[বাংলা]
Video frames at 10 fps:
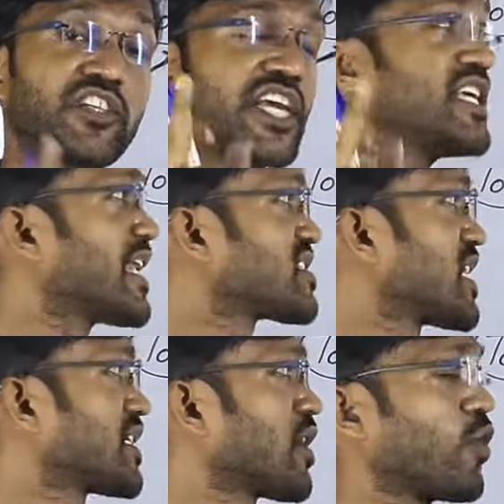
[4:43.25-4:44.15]
সেই
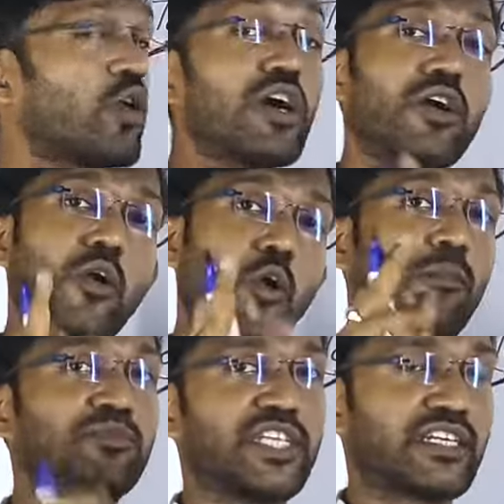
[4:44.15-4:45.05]
অ্যান্সারটা হলো
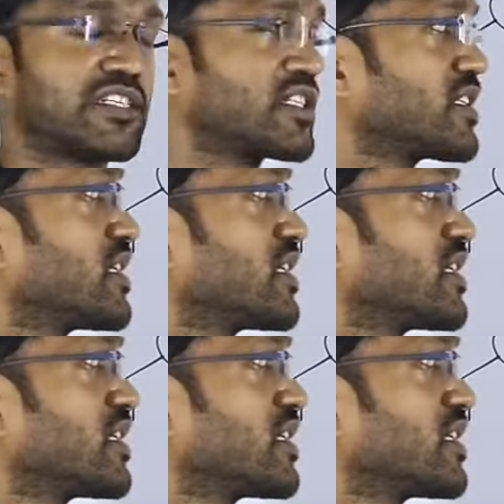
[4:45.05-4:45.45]
অবজেক্ট